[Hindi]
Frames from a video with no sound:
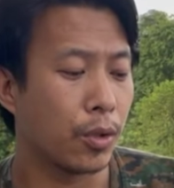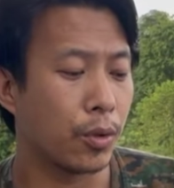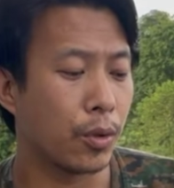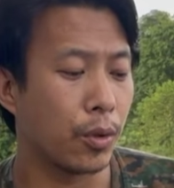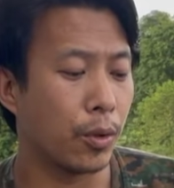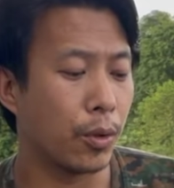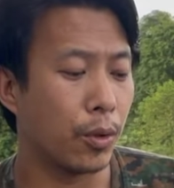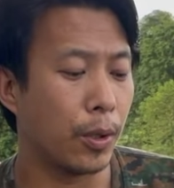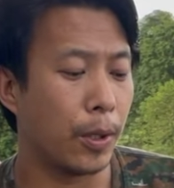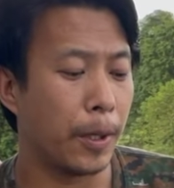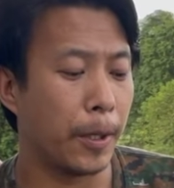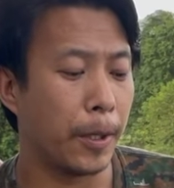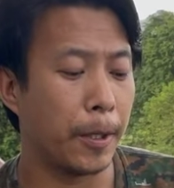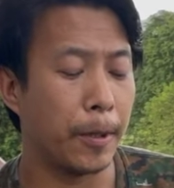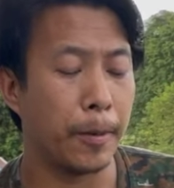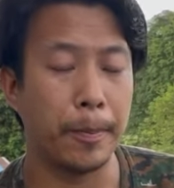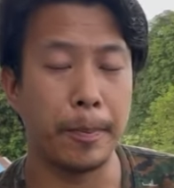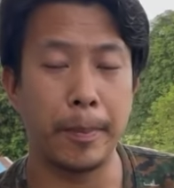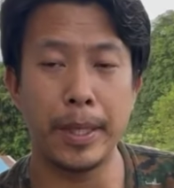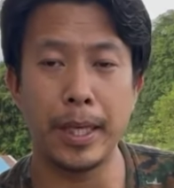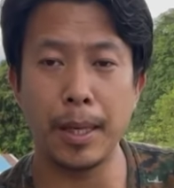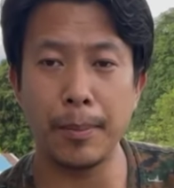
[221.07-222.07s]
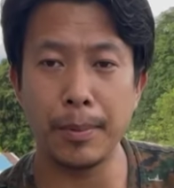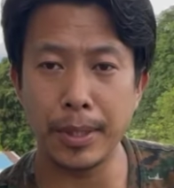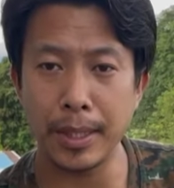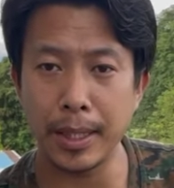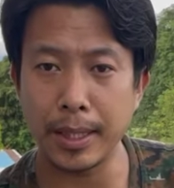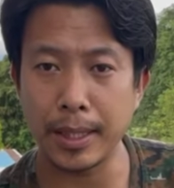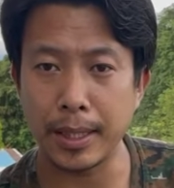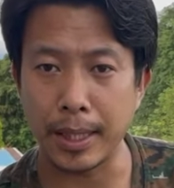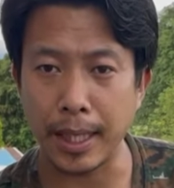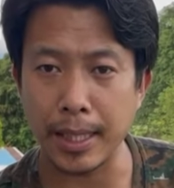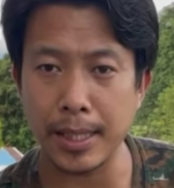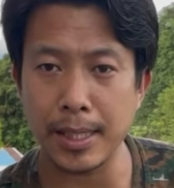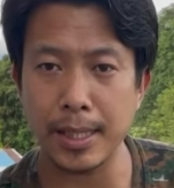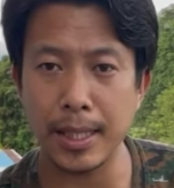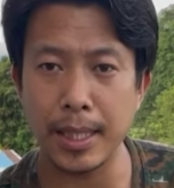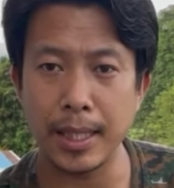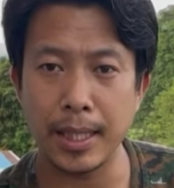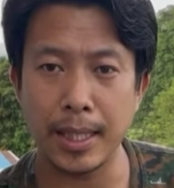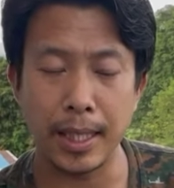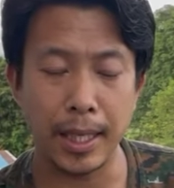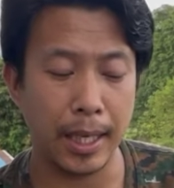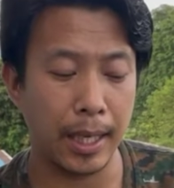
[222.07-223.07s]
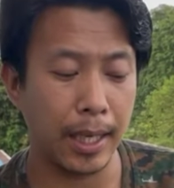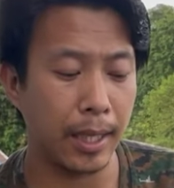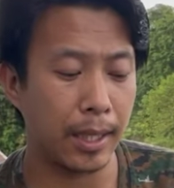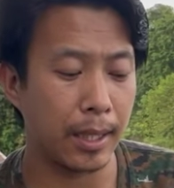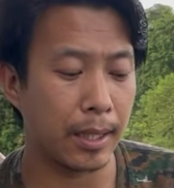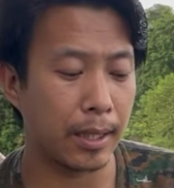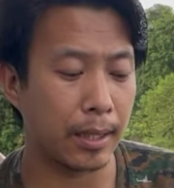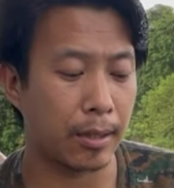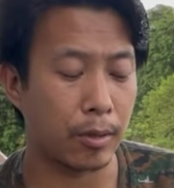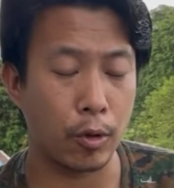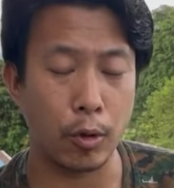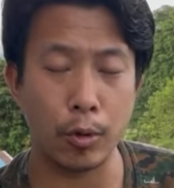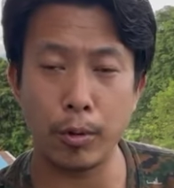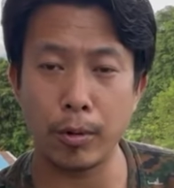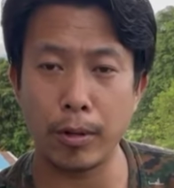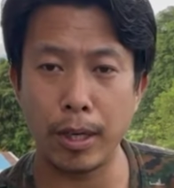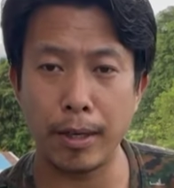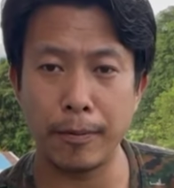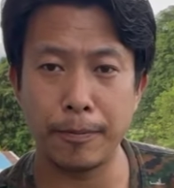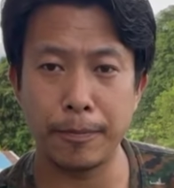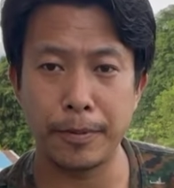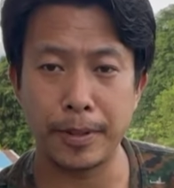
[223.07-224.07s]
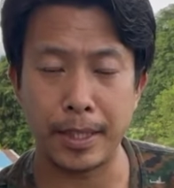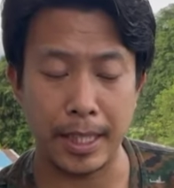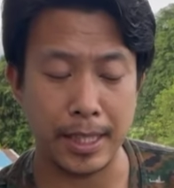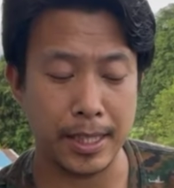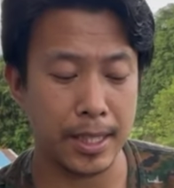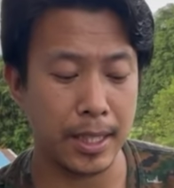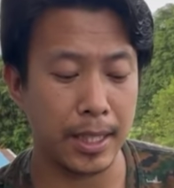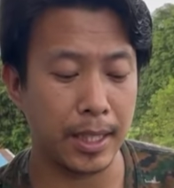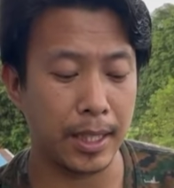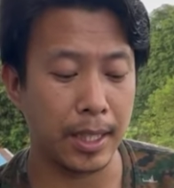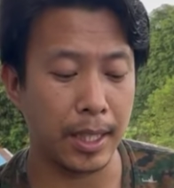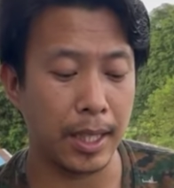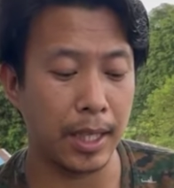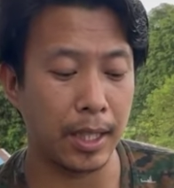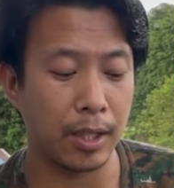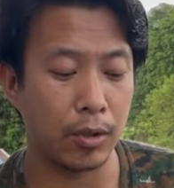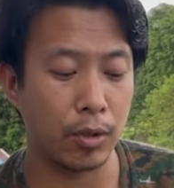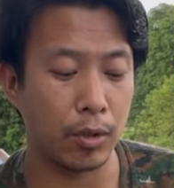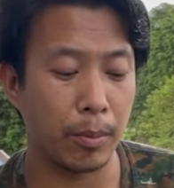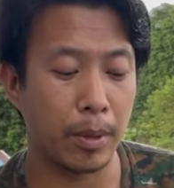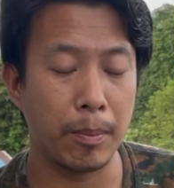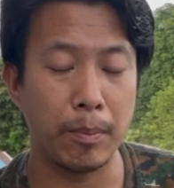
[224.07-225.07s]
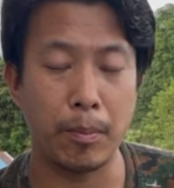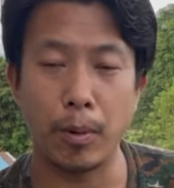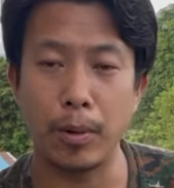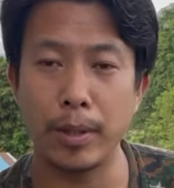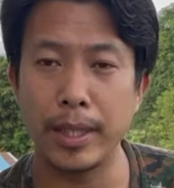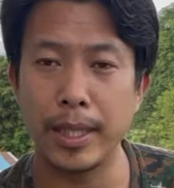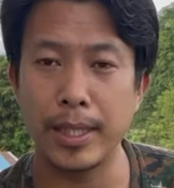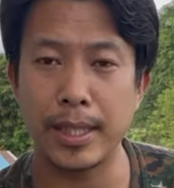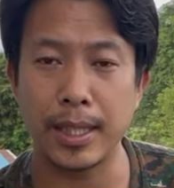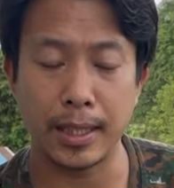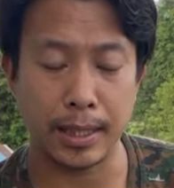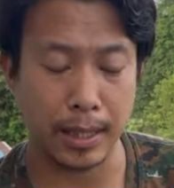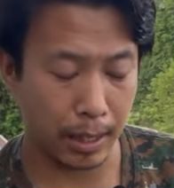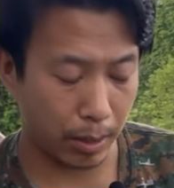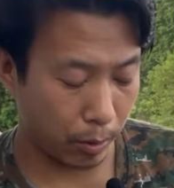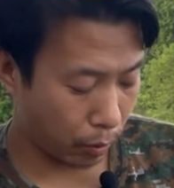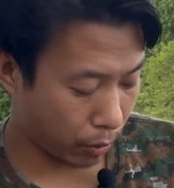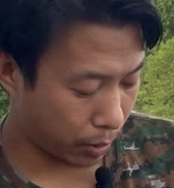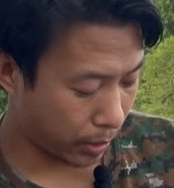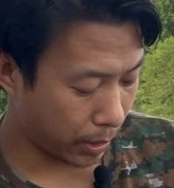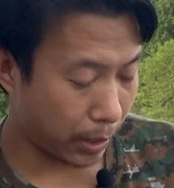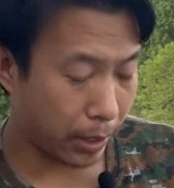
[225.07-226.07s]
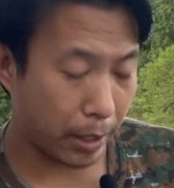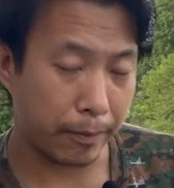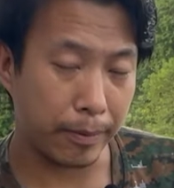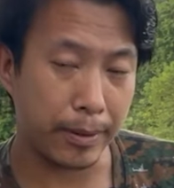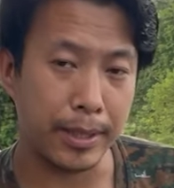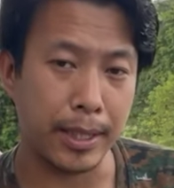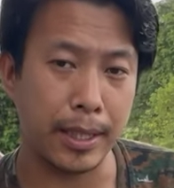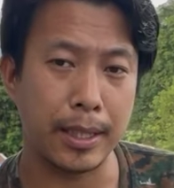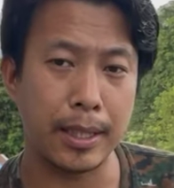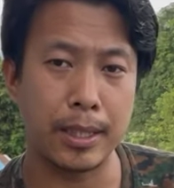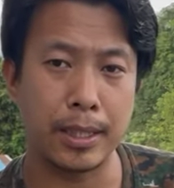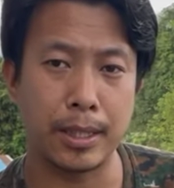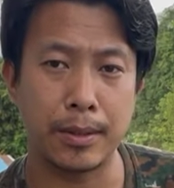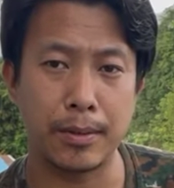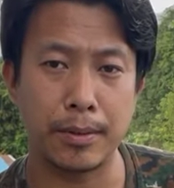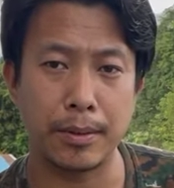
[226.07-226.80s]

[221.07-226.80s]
तो आ, मैंने अभी तक टेस्ट नहीं की है क्रोनोग्राफ टेस्ट नहीं की है तो मैं बोल नहीं सकता कौन सा राइफल ज़्यादा